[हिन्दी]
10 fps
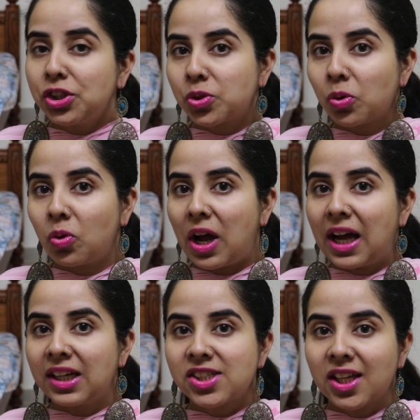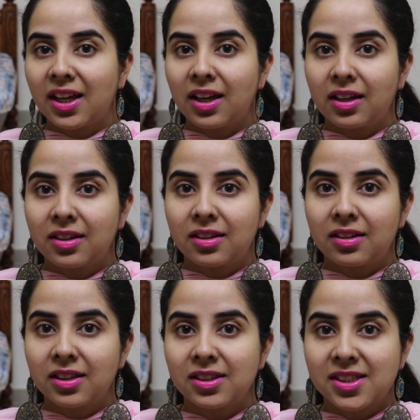सो आज है
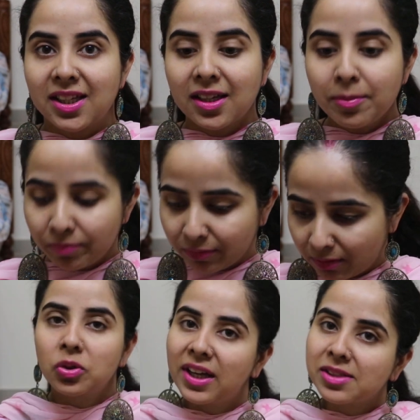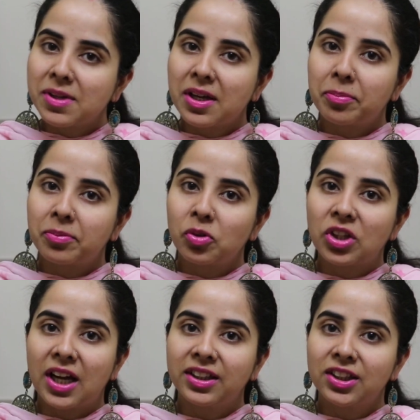थर्सडे सो गाइज मैं आपको
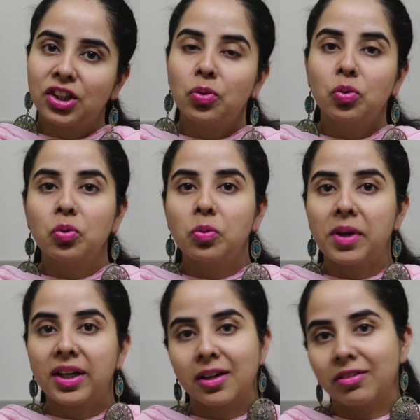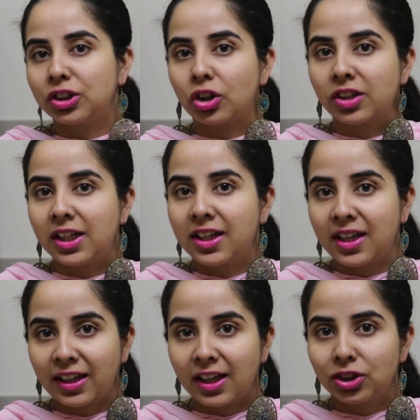दिखा देती हूँ मैंने करवा चौथ के लिए
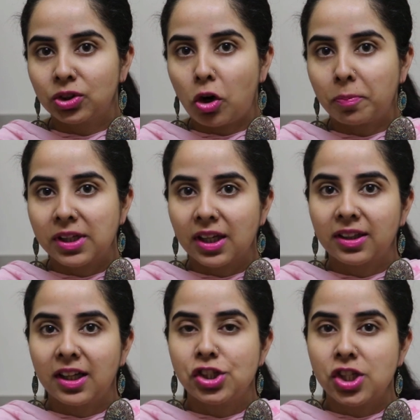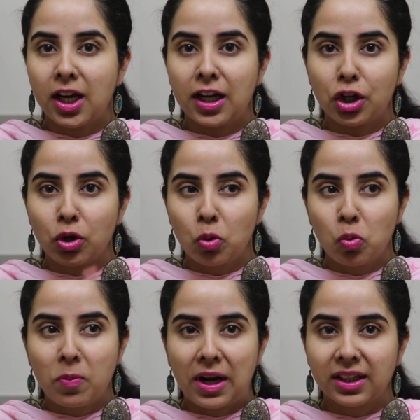क्या क्या शॉप किया था जे एन टी
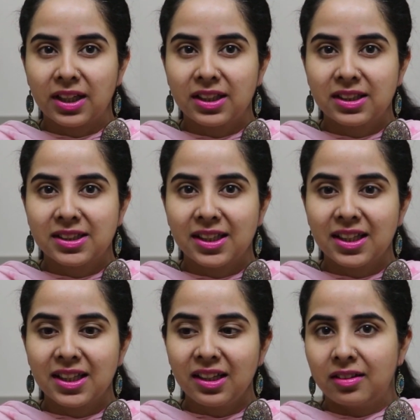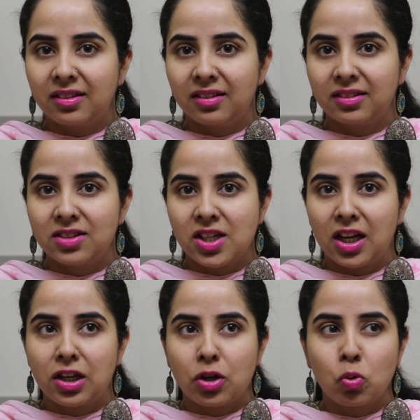यू मार्केट से जे
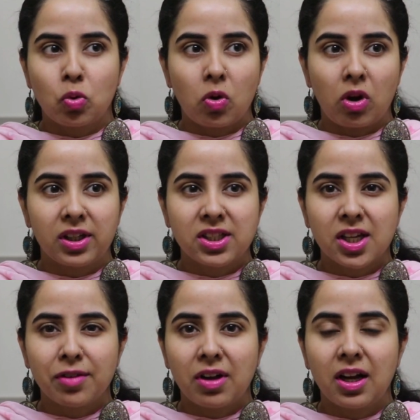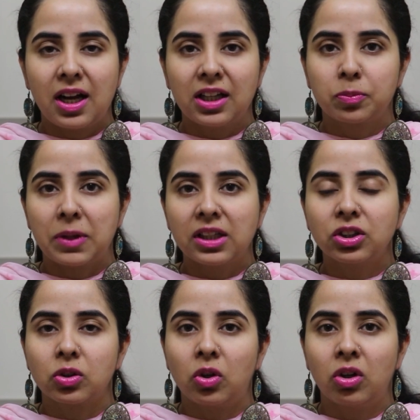एन टी यू कॉलेज है वहाँ
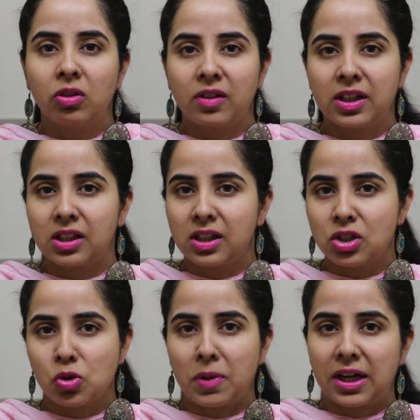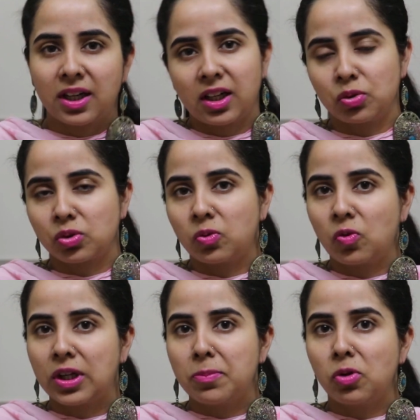आसपास और वहीं की जो मार्केट है उसको वही